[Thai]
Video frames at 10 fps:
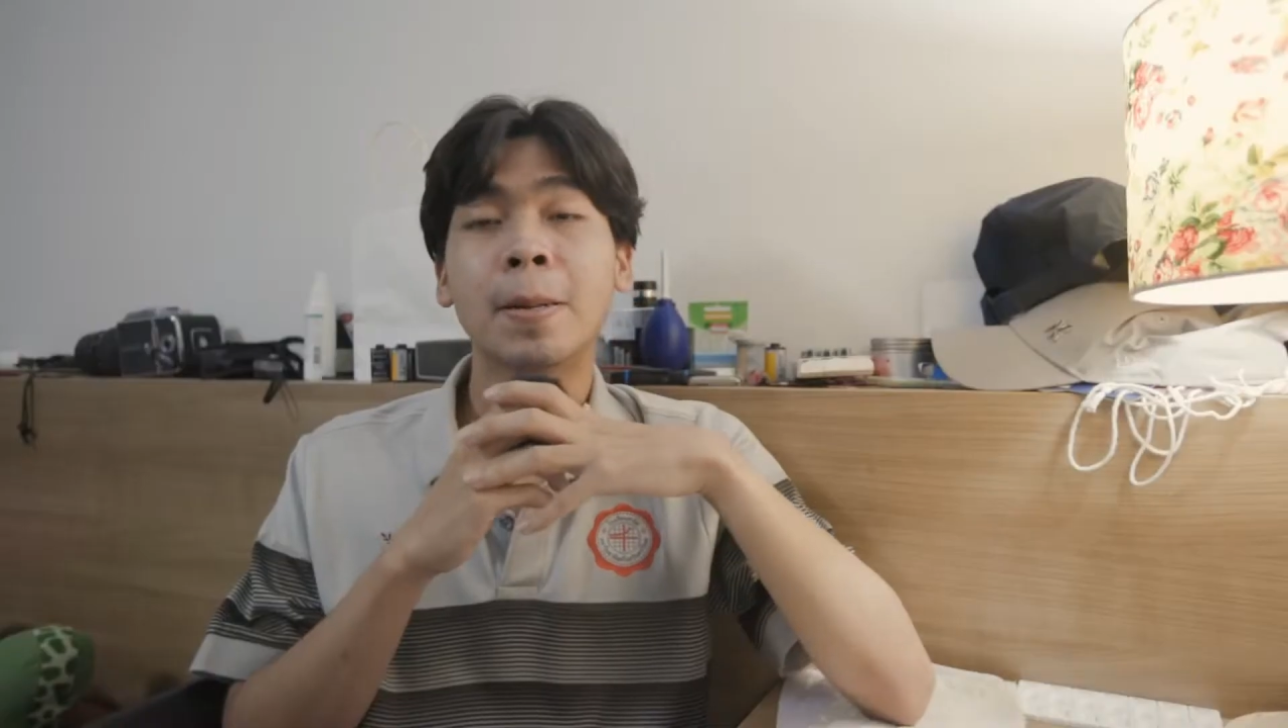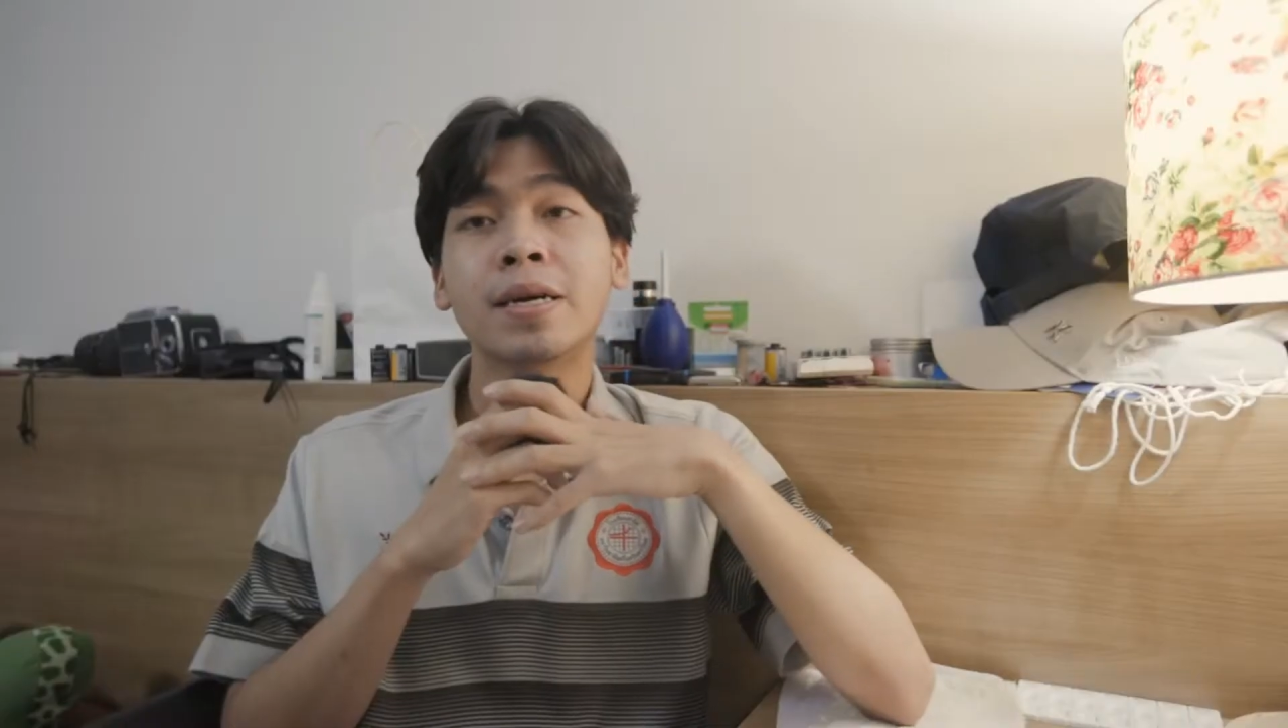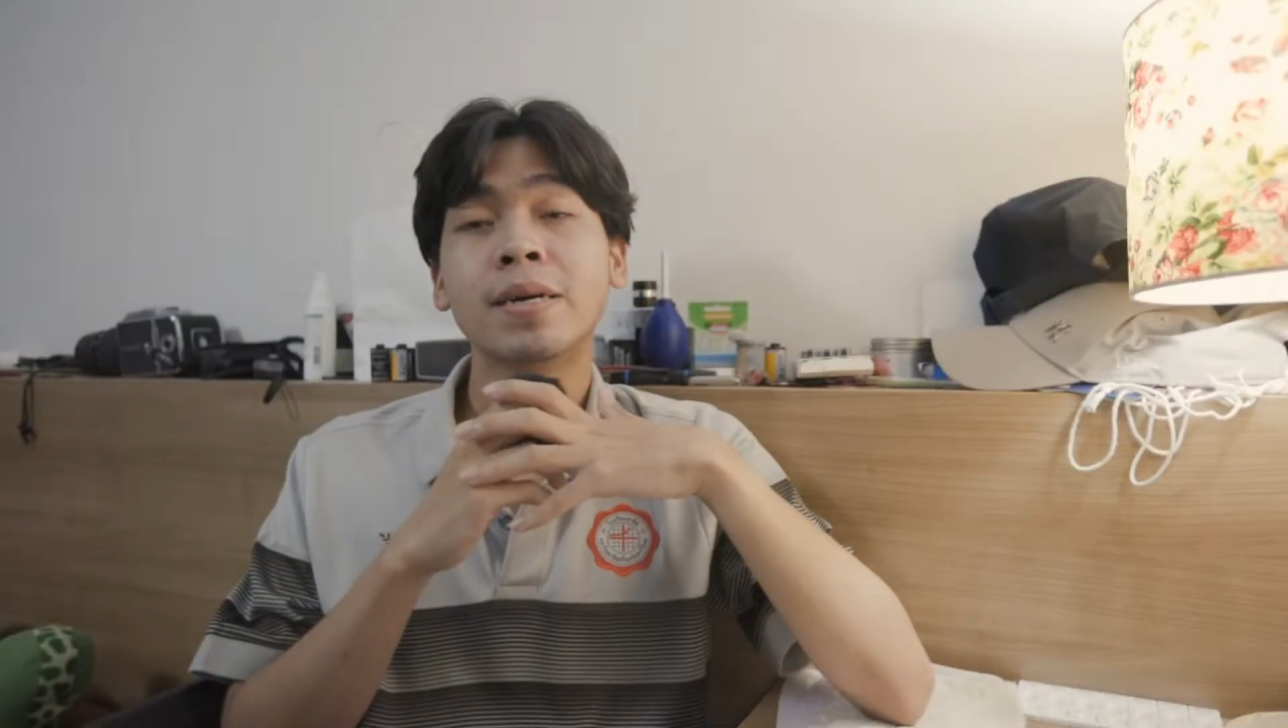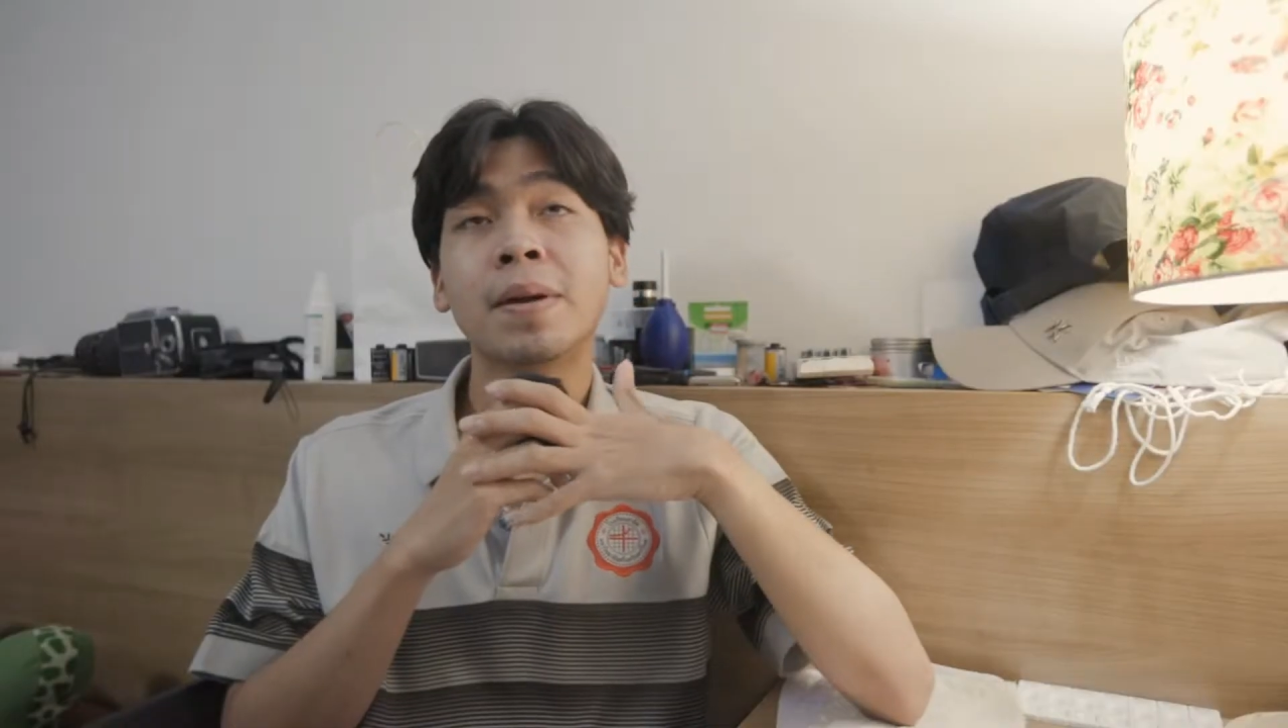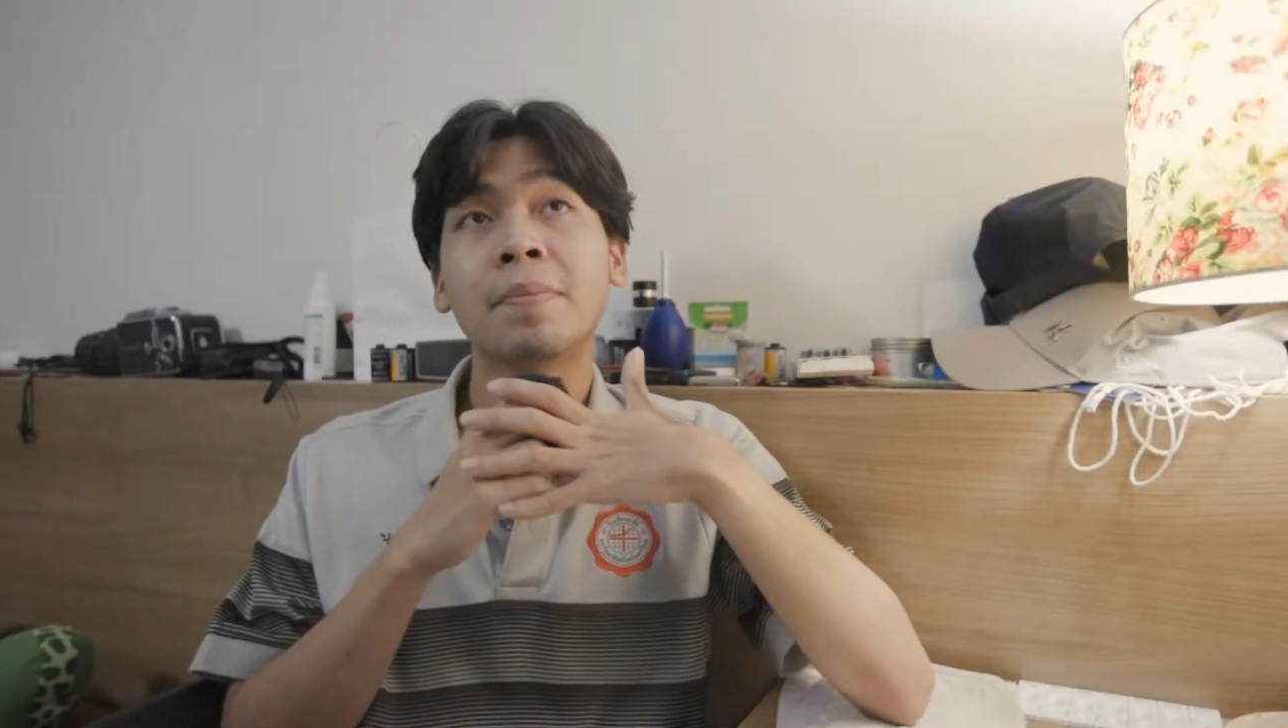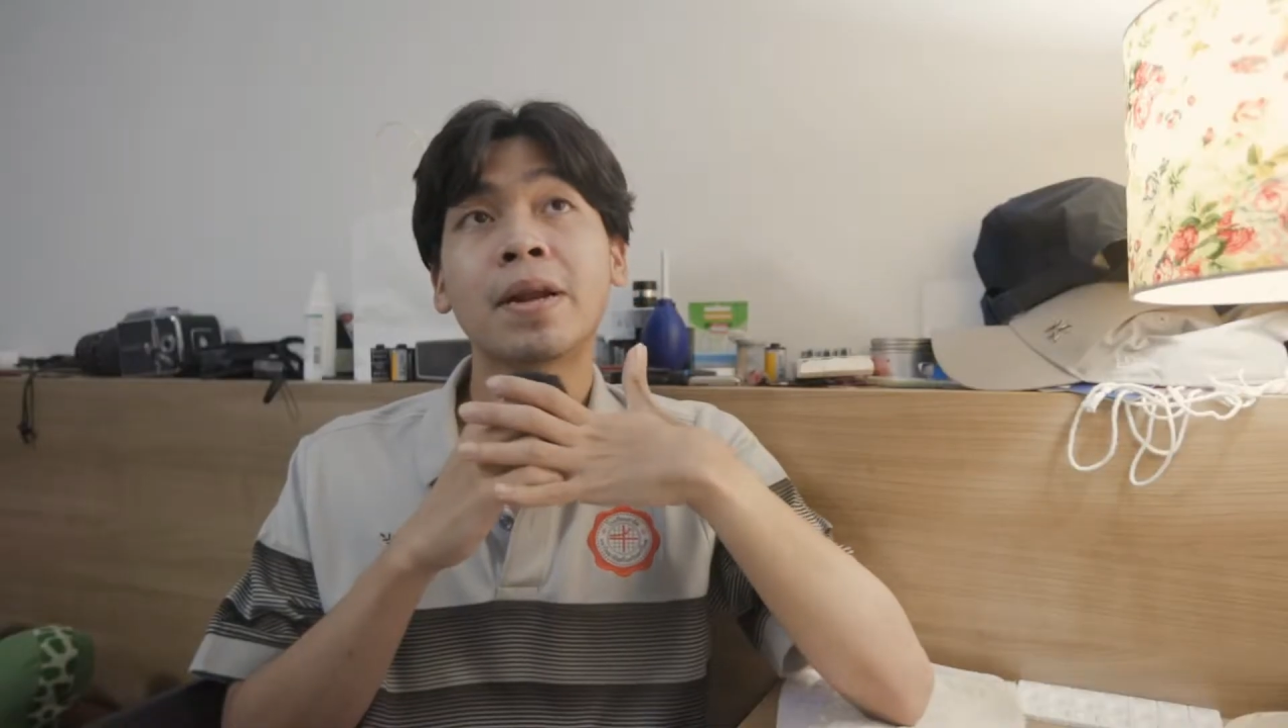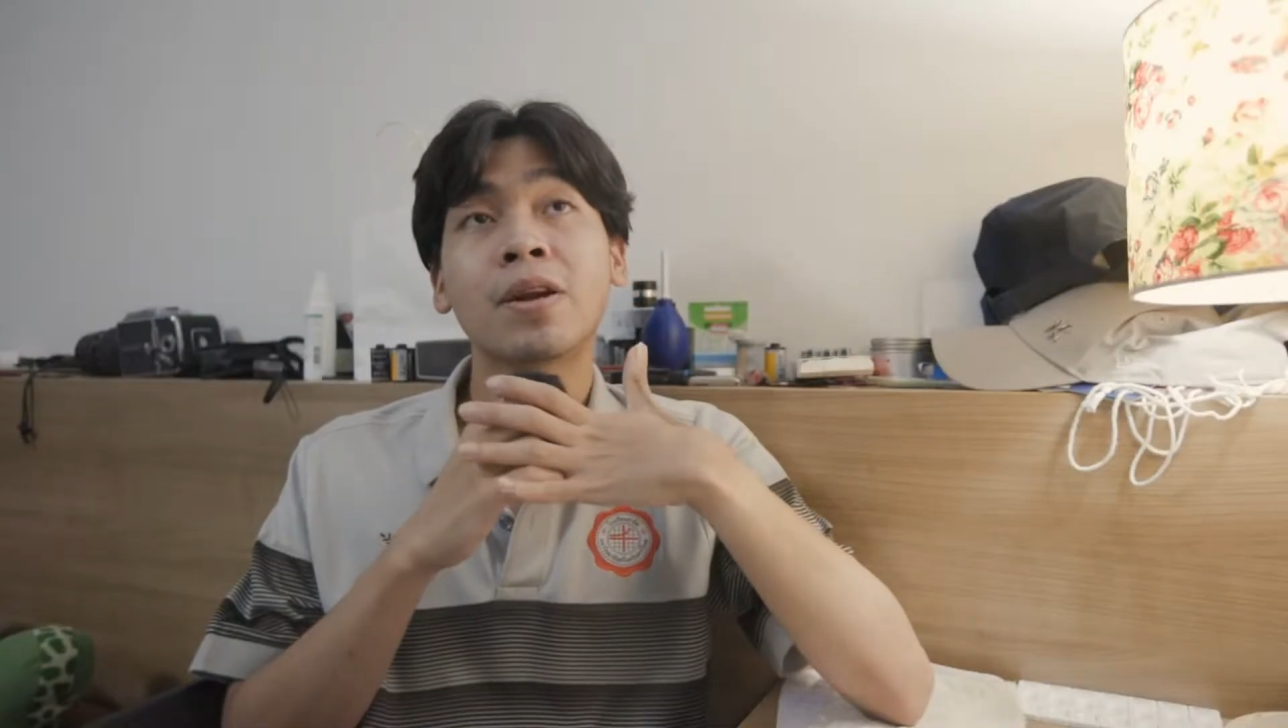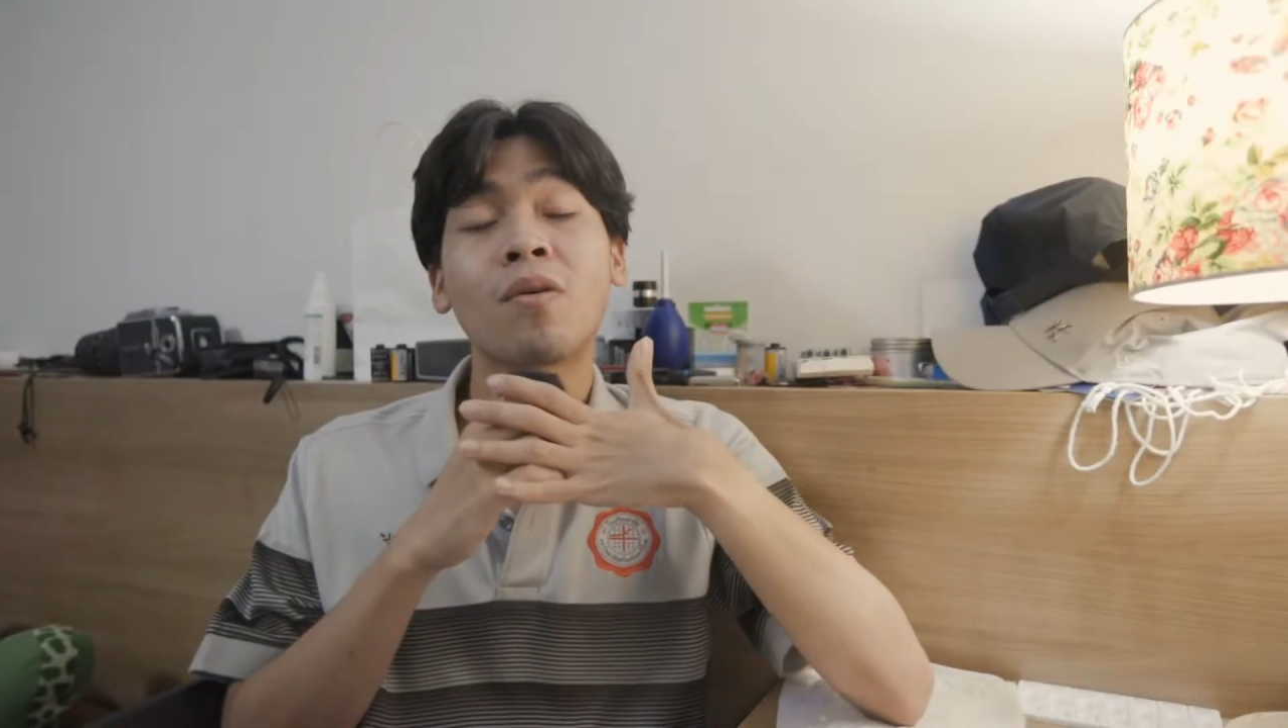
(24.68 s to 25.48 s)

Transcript: คือมันเป็น